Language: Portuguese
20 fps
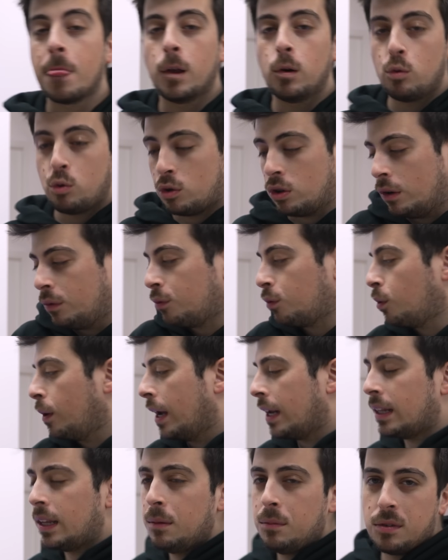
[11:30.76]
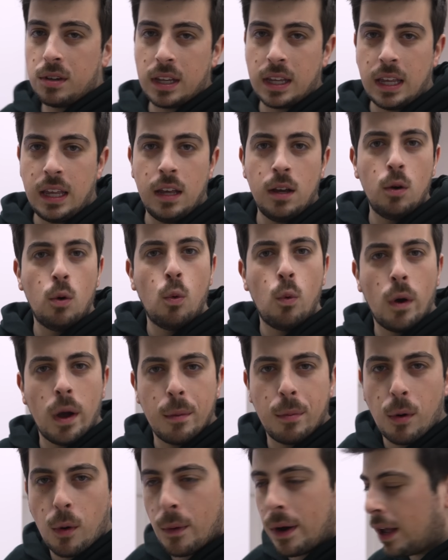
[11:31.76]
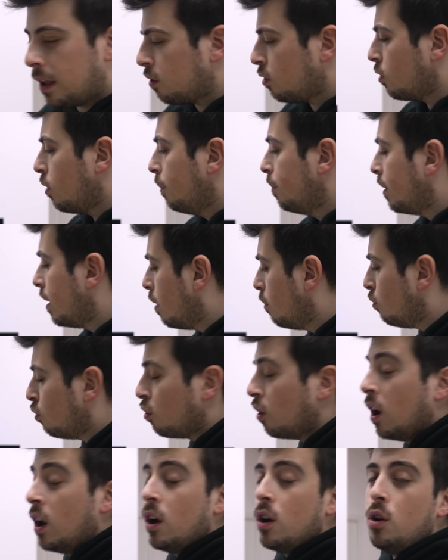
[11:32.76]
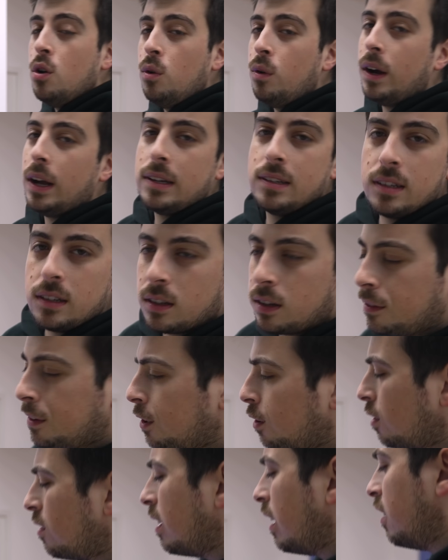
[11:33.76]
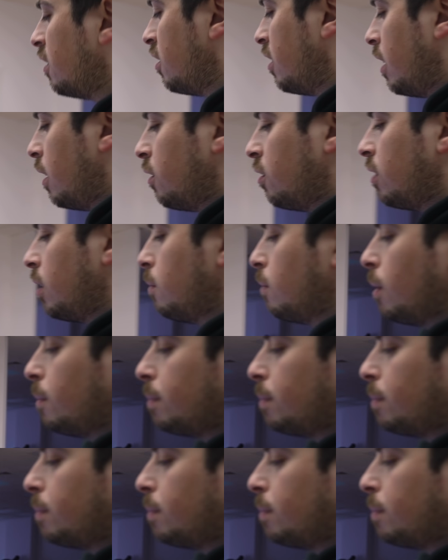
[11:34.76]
o software. Temos aqui o EvoOS, como temos no resto das televisões LG, um sistema